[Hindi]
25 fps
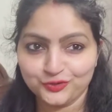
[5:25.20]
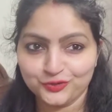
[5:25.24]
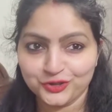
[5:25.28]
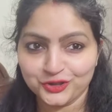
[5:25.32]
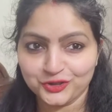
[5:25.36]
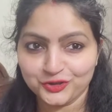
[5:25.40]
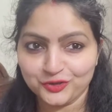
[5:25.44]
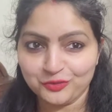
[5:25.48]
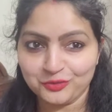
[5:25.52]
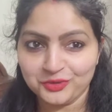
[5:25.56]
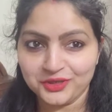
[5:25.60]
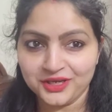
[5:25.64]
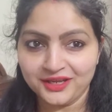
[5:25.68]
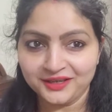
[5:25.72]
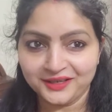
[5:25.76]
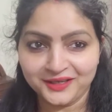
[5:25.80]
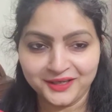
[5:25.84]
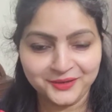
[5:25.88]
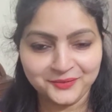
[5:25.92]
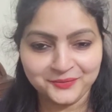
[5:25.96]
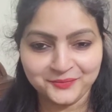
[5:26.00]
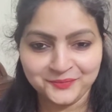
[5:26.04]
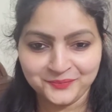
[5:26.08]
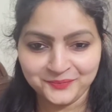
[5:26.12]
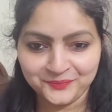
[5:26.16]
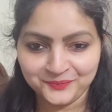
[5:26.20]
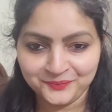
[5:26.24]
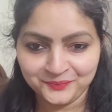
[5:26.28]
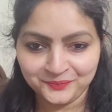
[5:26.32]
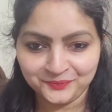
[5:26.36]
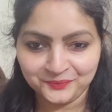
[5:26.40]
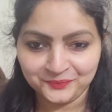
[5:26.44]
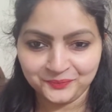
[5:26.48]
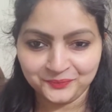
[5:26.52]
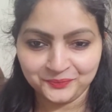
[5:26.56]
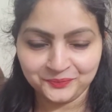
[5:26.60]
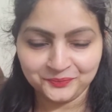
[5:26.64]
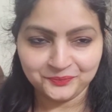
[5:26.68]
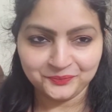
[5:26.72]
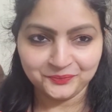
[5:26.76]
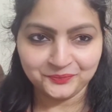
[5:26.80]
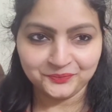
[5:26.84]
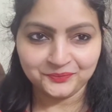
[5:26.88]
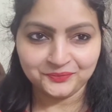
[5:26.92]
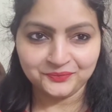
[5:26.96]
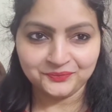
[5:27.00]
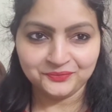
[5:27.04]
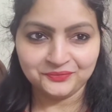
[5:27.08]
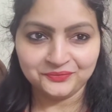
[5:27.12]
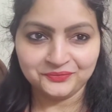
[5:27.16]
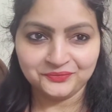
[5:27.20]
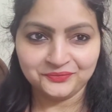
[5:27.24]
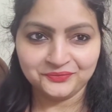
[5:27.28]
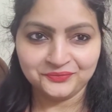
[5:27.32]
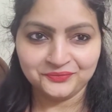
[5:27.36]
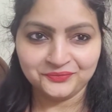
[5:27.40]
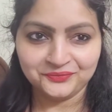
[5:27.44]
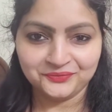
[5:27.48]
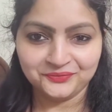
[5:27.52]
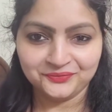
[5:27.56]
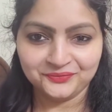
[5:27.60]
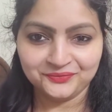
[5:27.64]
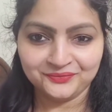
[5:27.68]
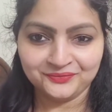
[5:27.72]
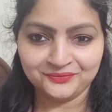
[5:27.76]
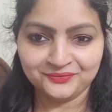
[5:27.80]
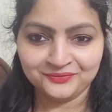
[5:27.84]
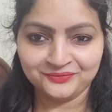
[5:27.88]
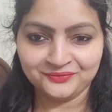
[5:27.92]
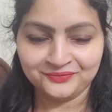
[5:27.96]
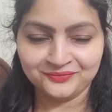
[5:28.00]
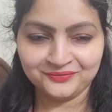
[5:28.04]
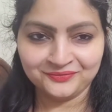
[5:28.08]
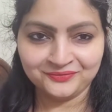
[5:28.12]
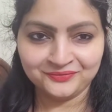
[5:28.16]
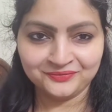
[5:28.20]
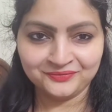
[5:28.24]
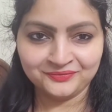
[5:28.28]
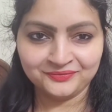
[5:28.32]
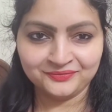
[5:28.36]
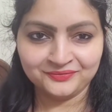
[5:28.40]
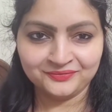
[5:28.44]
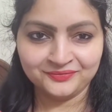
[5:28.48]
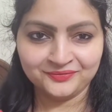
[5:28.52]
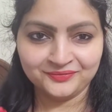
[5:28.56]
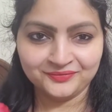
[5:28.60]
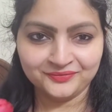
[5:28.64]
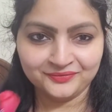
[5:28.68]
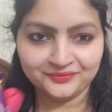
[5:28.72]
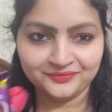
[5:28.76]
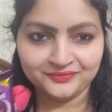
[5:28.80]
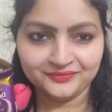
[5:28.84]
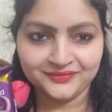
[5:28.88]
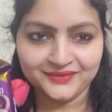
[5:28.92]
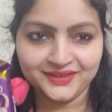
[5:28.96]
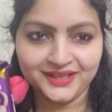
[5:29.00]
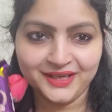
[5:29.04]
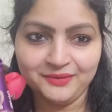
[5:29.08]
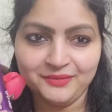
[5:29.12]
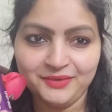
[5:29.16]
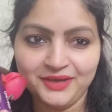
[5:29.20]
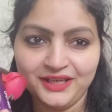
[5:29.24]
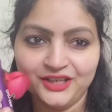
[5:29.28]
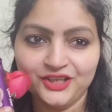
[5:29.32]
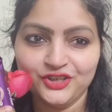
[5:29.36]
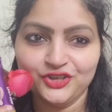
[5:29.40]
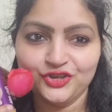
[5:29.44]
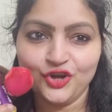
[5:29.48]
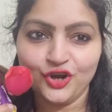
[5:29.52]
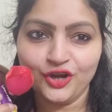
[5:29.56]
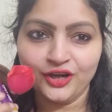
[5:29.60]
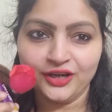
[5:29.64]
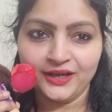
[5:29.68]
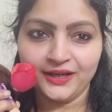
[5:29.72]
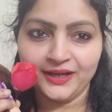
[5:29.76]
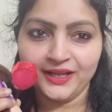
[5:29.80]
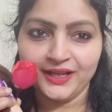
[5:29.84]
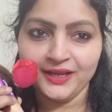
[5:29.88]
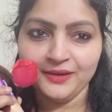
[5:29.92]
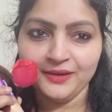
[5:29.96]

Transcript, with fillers: दूंगी इसको बना के मैं यही चॉकलेट खा लूंगा पेट भर जाएगा मेरा ये मेरी चॉकलेट